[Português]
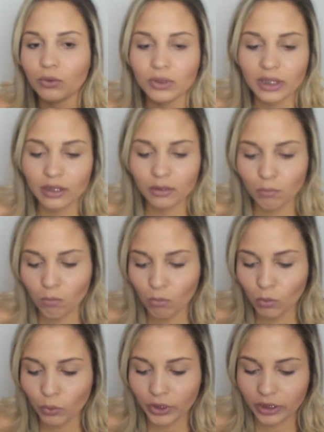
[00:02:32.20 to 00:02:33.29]
eu gostei
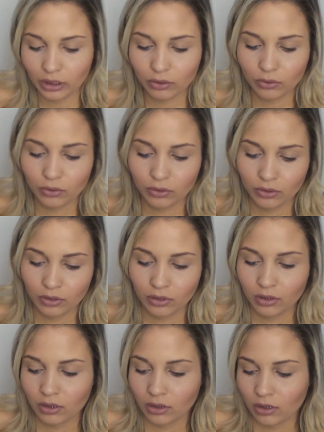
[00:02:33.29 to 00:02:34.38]
muito.
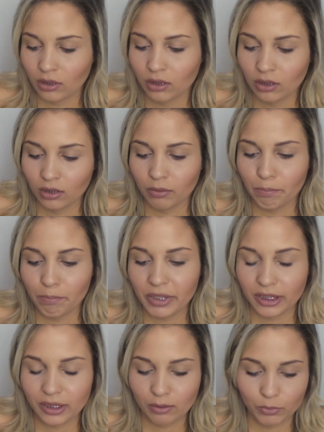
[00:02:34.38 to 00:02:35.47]

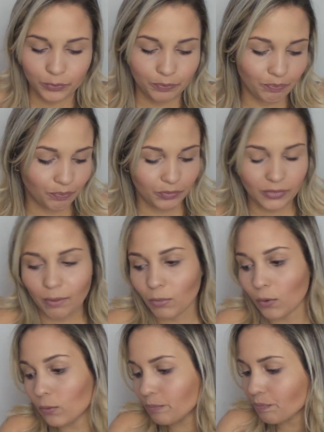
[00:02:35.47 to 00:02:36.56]
Mesmo, tá
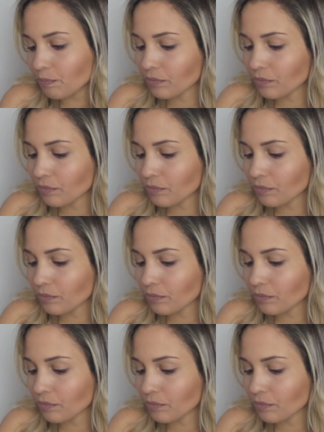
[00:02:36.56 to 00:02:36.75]
bom?